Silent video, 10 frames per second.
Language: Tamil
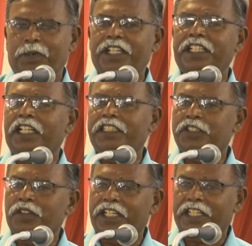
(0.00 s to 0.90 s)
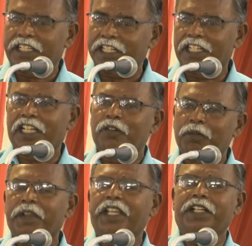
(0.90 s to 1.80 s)
பாட்டி தாத்தா சொன்ன கதைகள் எல்லாம்
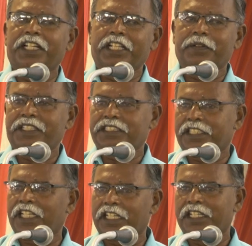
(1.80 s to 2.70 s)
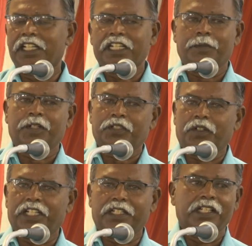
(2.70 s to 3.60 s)
உண்மை என்று நிரூபித்தது தான் நமக்கு
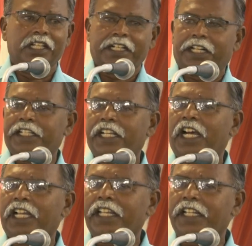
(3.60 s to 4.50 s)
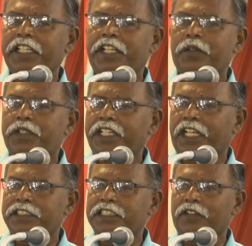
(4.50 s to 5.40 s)
தொல்லியல் கிட்டத்தட்ட ஆயிரத்தி எண்ணூற்றி
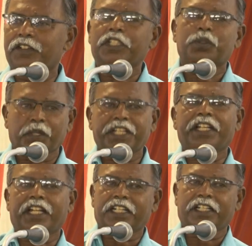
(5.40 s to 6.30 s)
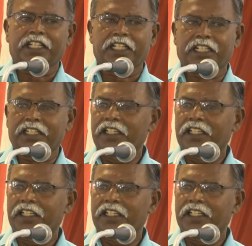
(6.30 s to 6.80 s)
அஞ்சில் வந்து துருக்கி நாட்டில் தான்